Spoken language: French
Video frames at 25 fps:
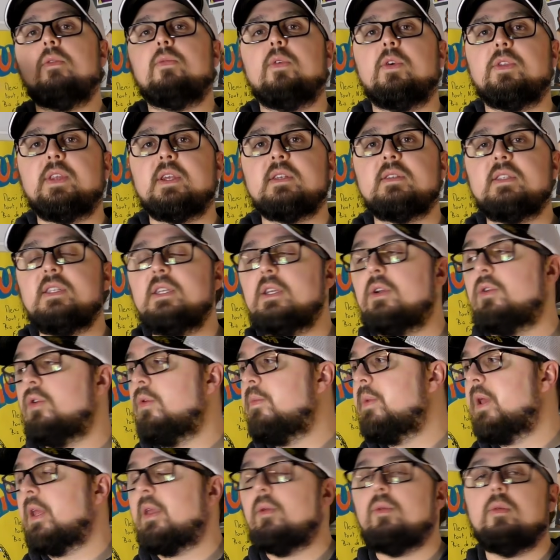fantastique, le
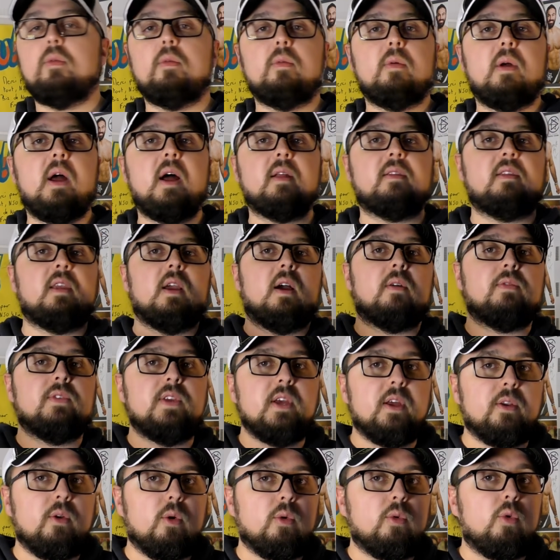mec euh,
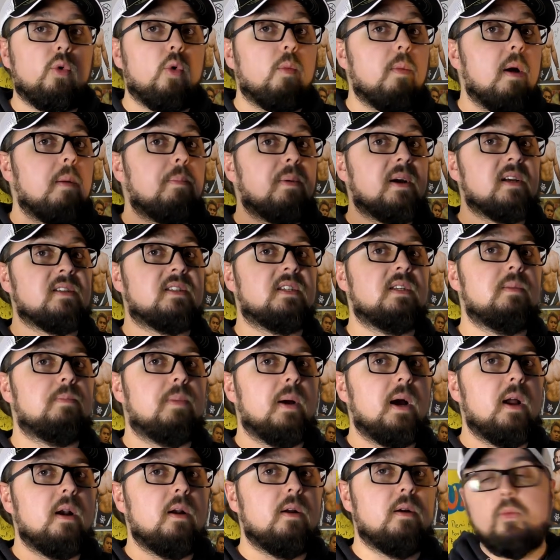intervient dans le combat
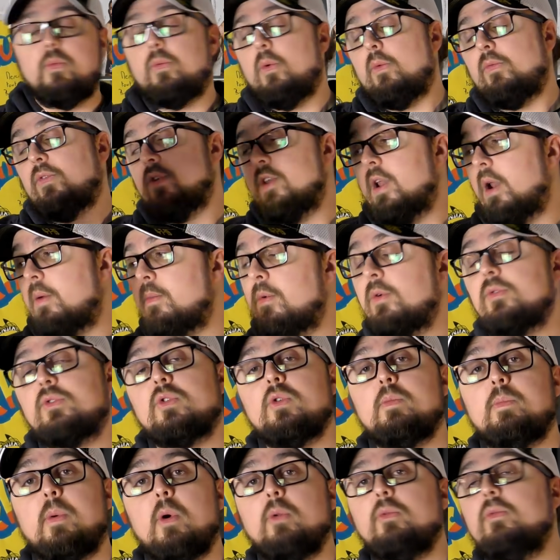principal font finalement
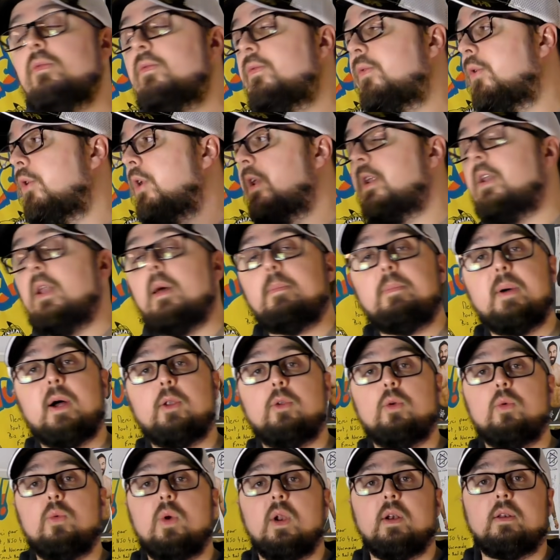se prendre une volée de la part
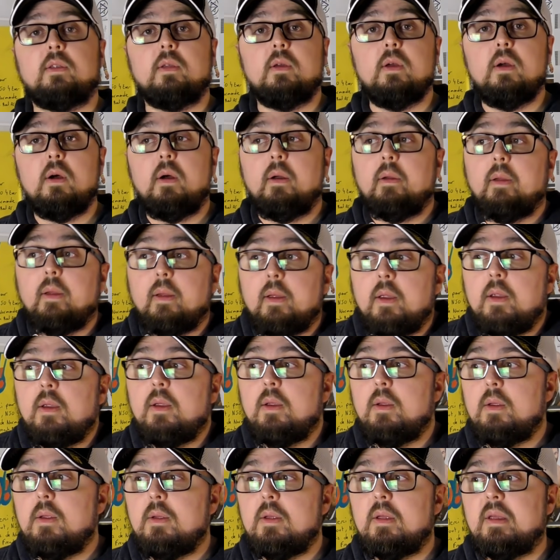de Walter.
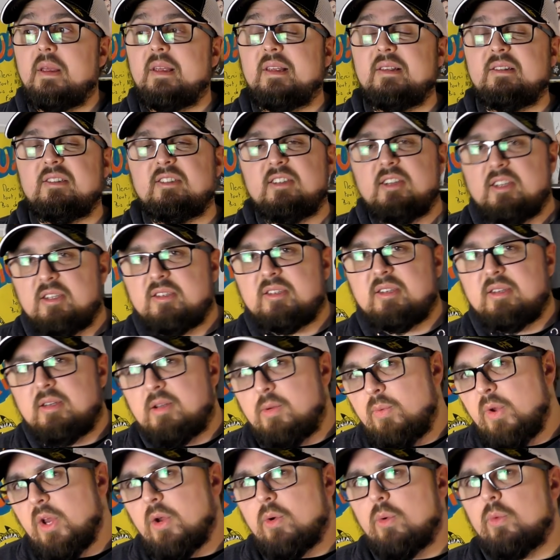Et, c'est
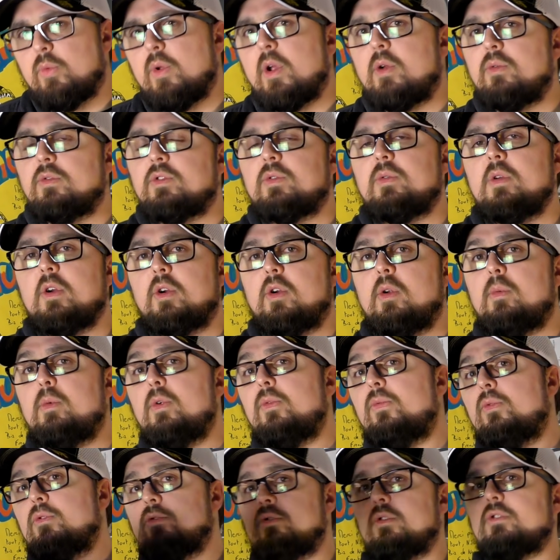lui qu'on doit construire comme le
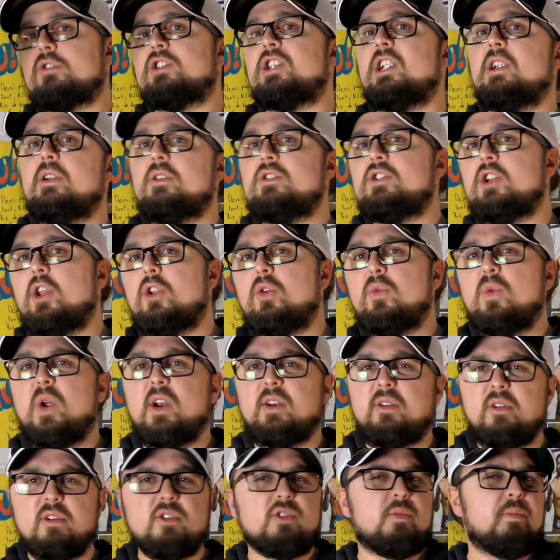futur challenger de
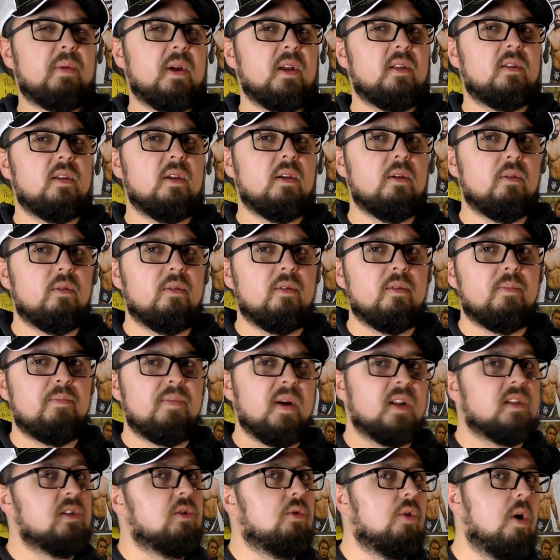Walter. J'ai pas été euh,
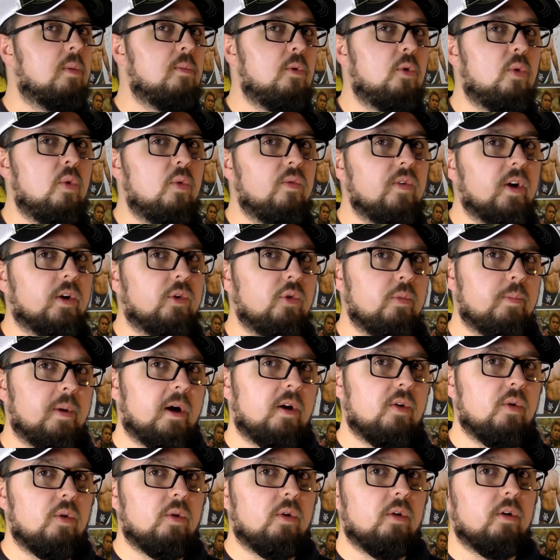particulièrement convaincu
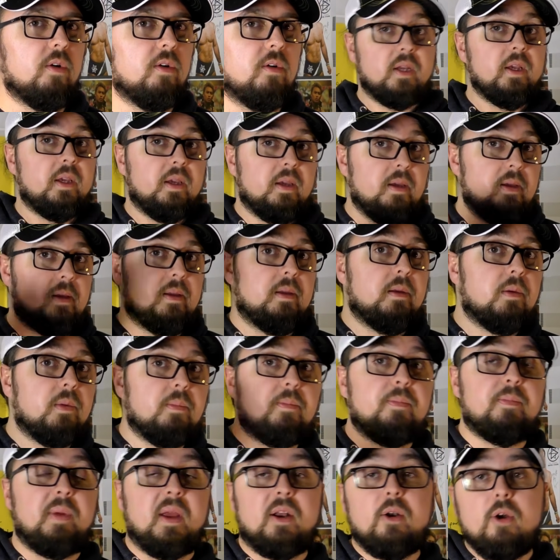par l'angle. Et
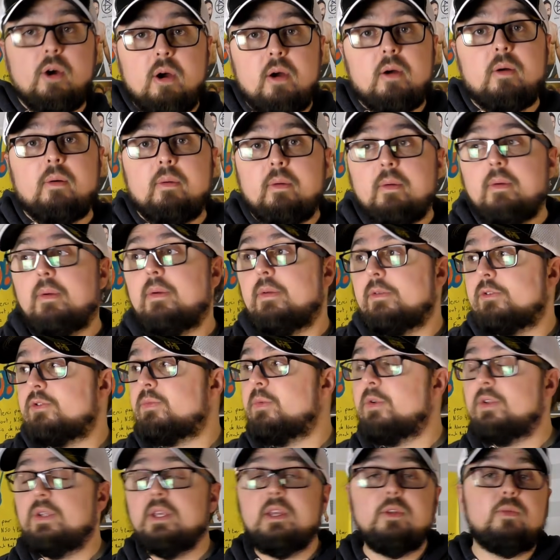Bellor, euh, je
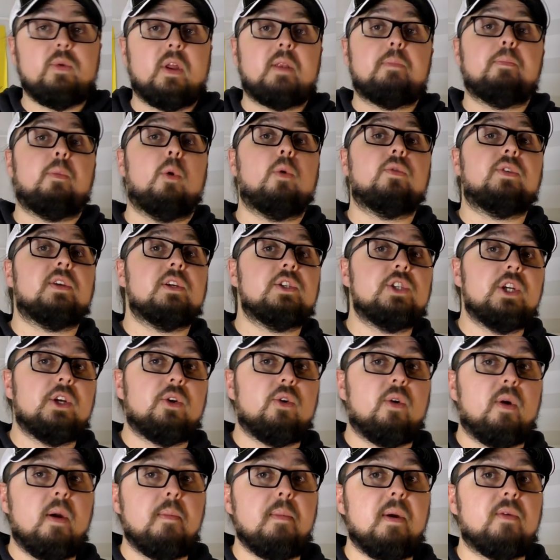me dis, il doit être protégé
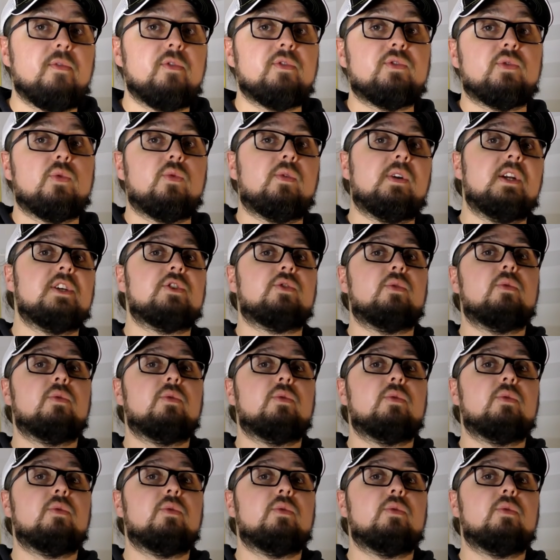quand même avant son clash